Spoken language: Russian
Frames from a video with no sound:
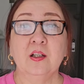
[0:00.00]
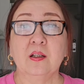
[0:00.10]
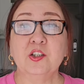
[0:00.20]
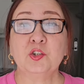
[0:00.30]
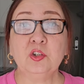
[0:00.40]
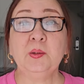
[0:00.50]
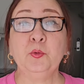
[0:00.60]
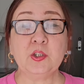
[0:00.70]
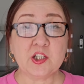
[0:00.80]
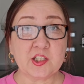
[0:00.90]
что ты
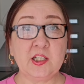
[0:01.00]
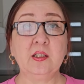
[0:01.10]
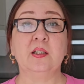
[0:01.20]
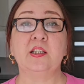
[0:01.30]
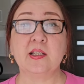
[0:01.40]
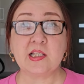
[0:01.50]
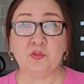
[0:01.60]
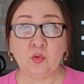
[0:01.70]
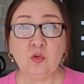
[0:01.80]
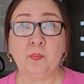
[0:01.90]
будешь делать, если
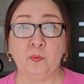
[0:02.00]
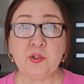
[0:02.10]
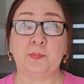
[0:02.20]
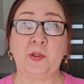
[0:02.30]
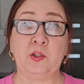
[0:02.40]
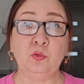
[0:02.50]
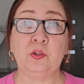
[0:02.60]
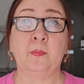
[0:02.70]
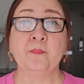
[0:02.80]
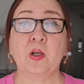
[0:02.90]
вдруг будет придут...
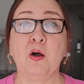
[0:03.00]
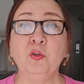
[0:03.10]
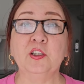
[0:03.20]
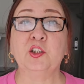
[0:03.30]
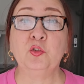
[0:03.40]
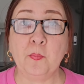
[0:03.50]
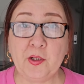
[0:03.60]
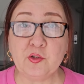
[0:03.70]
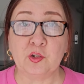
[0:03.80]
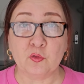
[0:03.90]
А он говорит, кто
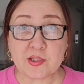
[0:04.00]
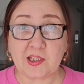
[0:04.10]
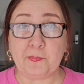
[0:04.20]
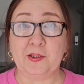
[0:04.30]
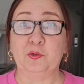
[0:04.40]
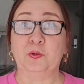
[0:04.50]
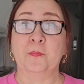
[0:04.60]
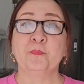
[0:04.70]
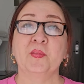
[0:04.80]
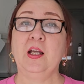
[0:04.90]
придет? Русские придут.
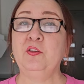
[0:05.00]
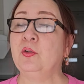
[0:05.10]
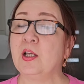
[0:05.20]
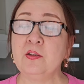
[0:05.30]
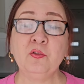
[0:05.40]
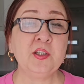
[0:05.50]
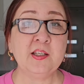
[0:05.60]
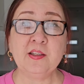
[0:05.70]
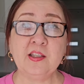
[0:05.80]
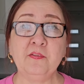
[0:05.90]
Я говорю, я, ну
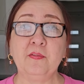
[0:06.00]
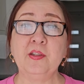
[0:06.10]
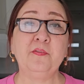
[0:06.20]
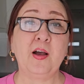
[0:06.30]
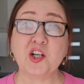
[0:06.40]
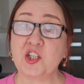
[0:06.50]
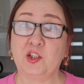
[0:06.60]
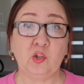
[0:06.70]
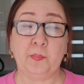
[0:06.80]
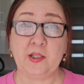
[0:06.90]
не, не, не важно,
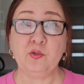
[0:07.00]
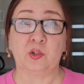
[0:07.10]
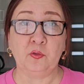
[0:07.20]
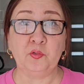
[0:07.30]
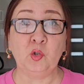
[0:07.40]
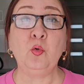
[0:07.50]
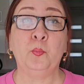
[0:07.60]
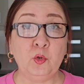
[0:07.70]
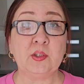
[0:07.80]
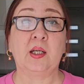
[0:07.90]
кто придет, но вдруг
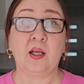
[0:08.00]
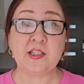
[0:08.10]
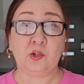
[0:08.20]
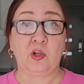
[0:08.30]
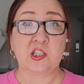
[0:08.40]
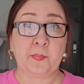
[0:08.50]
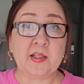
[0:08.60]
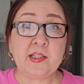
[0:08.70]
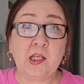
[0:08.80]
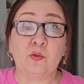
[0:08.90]
будет такая ситуация. По
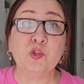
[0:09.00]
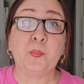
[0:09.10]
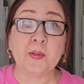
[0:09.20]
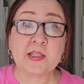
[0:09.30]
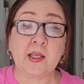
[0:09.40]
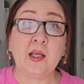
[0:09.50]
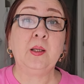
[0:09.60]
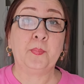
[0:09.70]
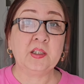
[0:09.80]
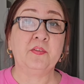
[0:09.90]
телеку уже
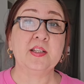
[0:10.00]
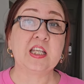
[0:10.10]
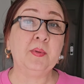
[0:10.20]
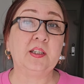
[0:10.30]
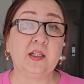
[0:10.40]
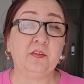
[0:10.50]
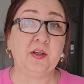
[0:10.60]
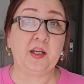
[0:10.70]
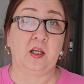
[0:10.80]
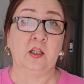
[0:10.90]
постоянно по новостям это
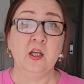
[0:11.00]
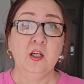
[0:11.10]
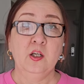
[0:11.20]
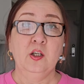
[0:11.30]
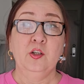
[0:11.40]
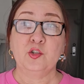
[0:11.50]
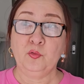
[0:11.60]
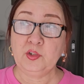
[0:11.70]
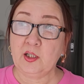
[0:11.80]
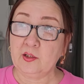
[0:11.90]
говорят, что
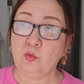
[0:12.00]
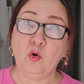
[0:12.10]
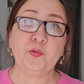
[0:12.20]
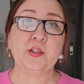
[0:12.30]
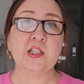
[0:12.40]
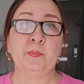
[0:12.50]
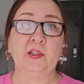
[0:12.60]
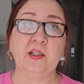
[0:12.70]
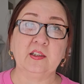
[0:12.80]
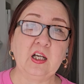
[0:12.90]
вот готовьтесь,
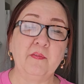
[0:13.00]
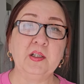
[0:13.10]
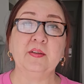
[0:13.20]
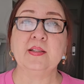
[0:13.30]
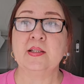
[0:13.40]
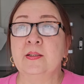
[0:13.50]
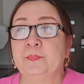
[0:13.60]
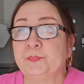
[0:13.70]
подготавливайтесь.